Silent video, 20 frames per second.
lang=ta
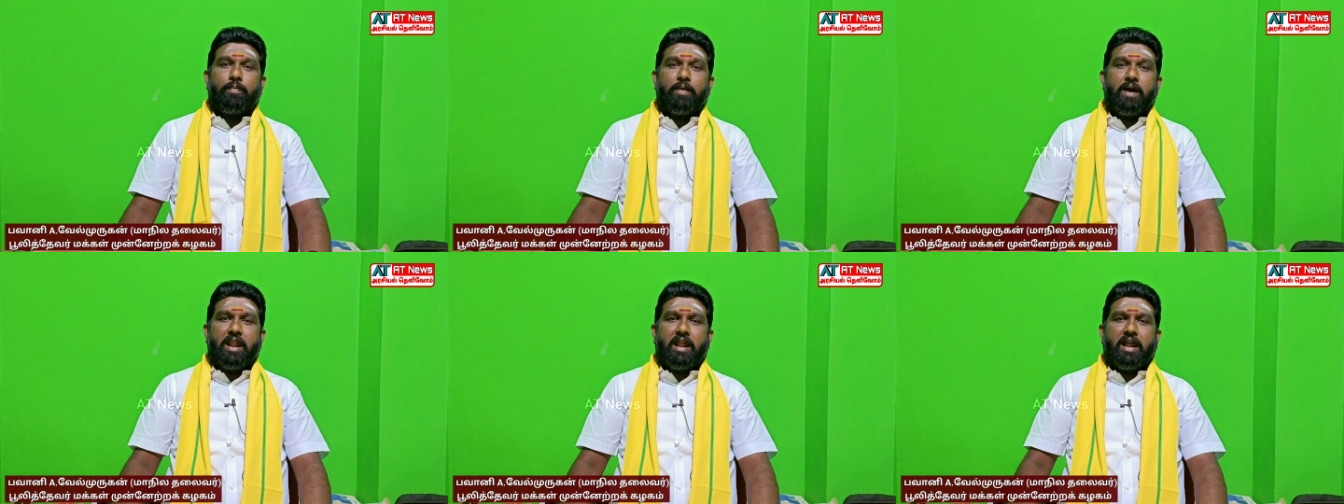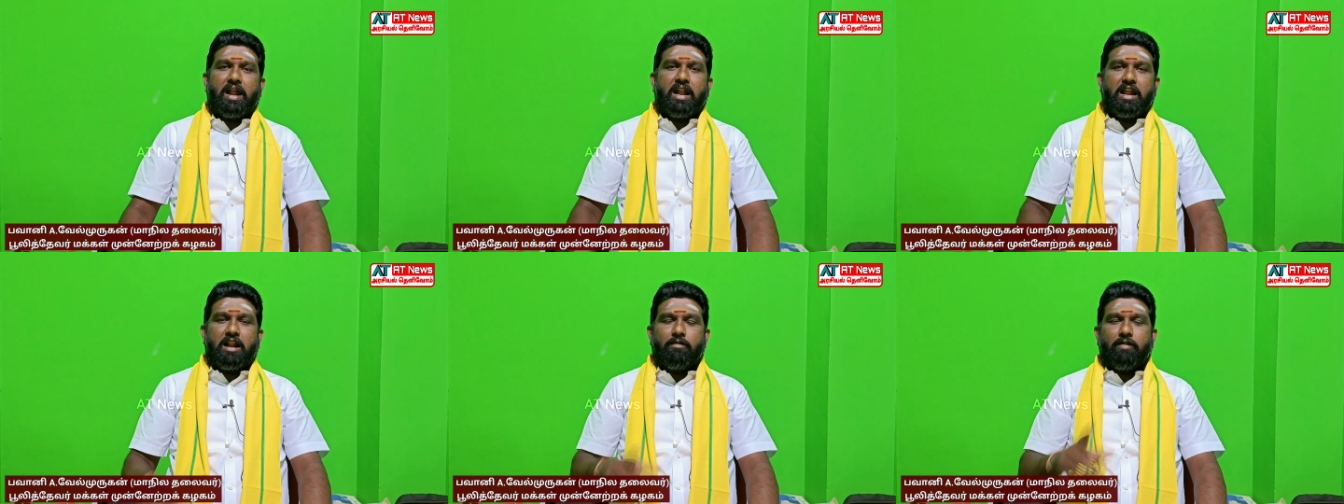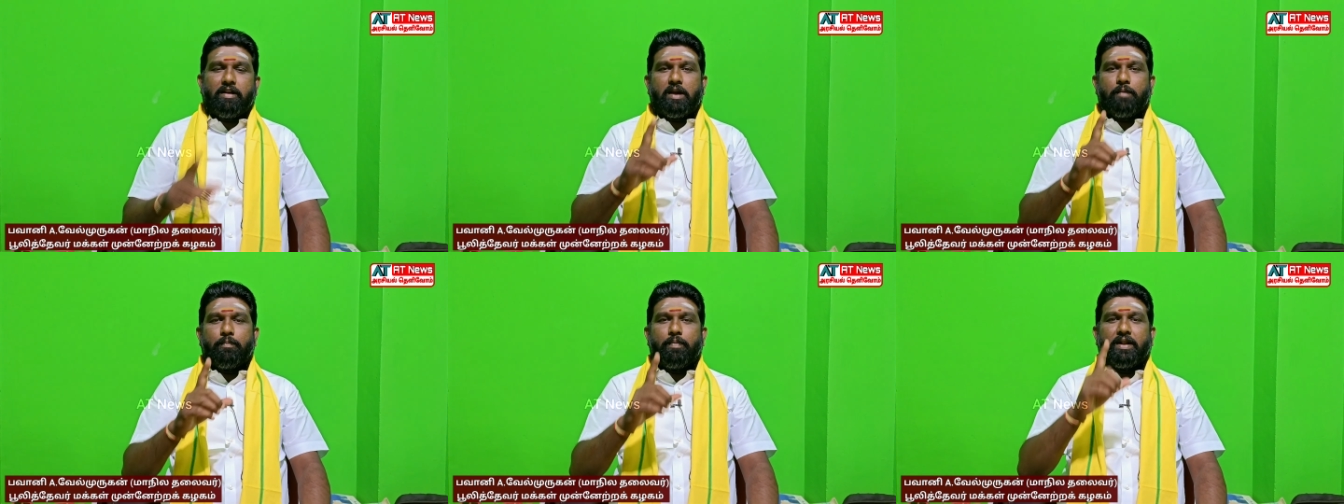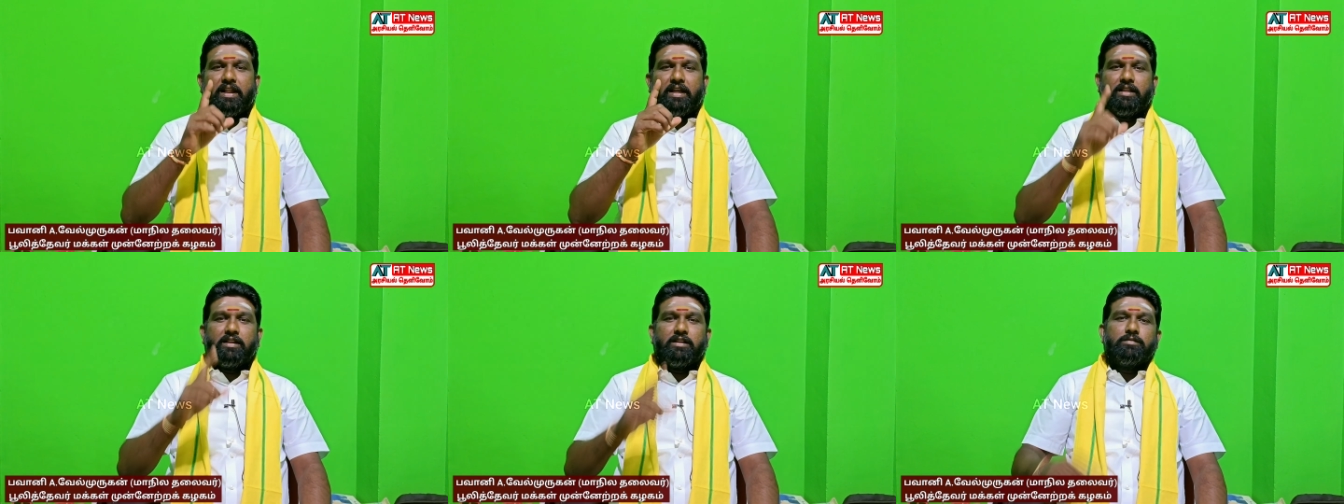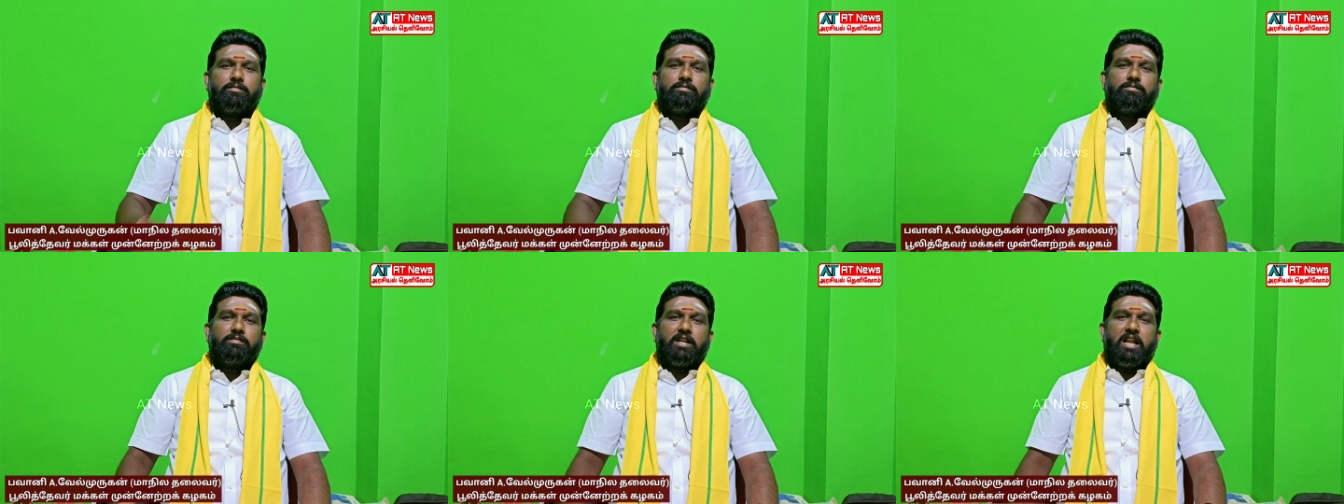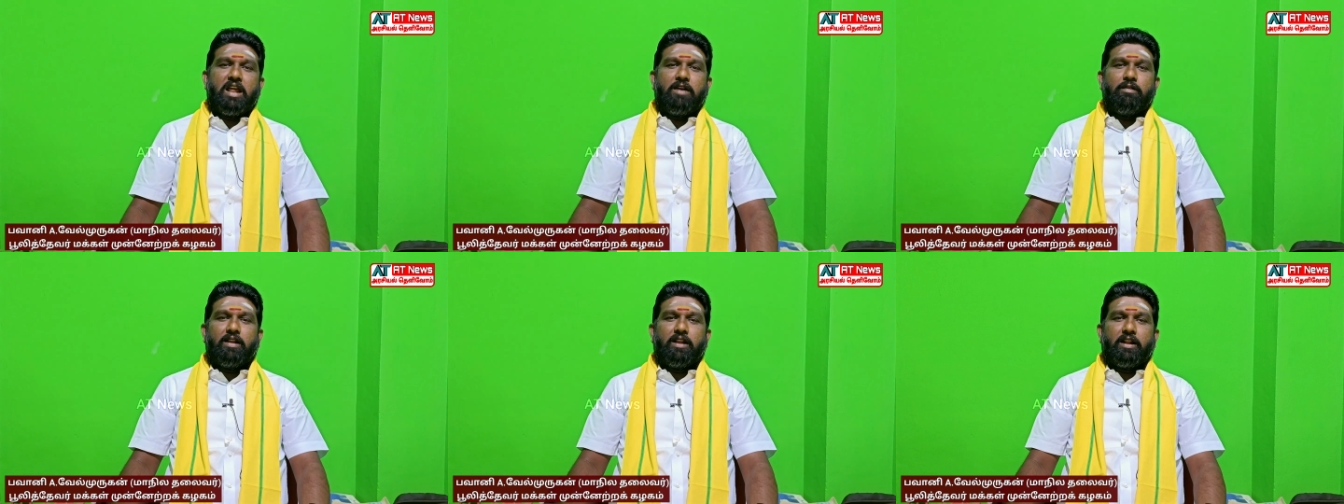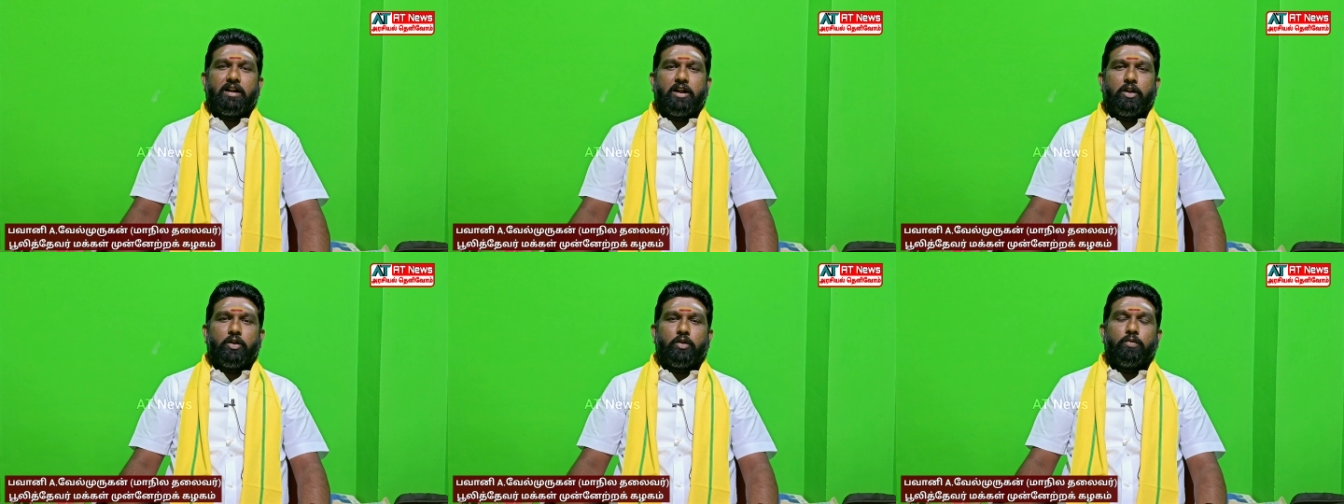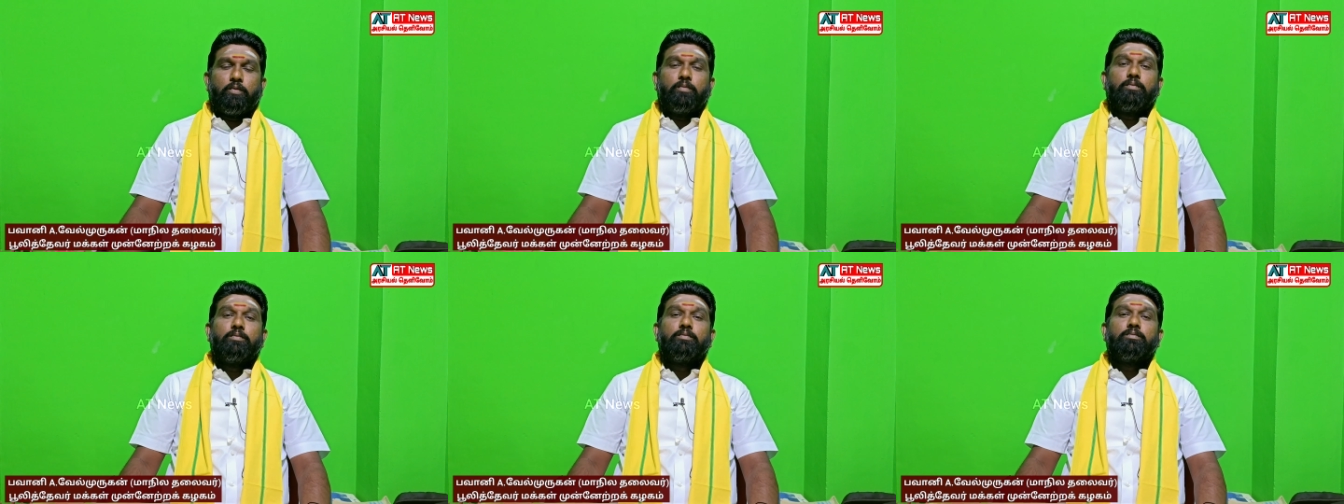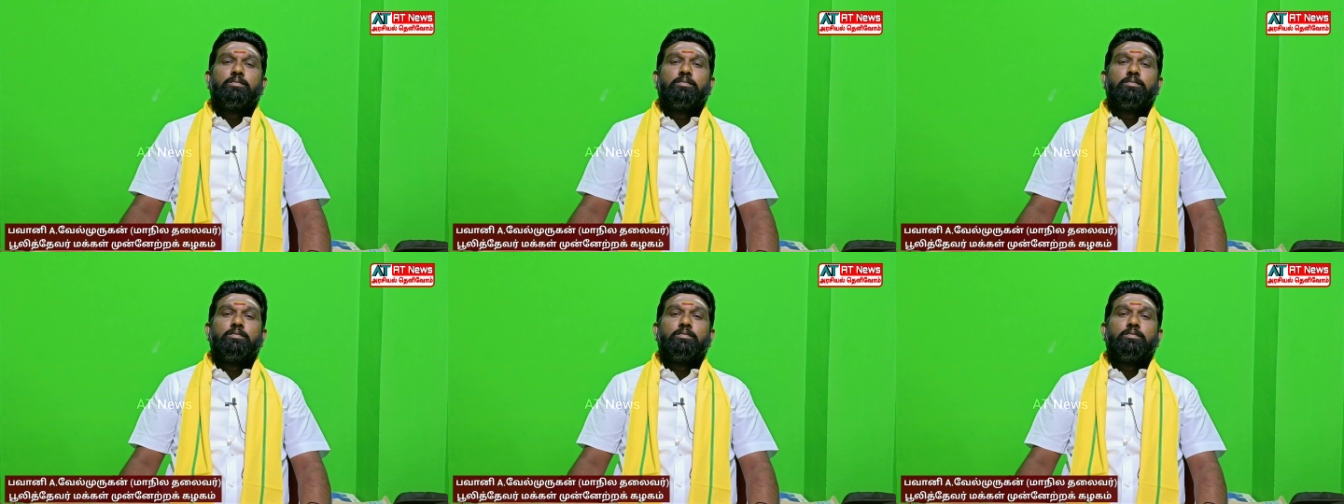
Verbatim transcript: பேரிகேடுகள் வைக்கப்பட்டது நினைவில் இருக்கட்டும்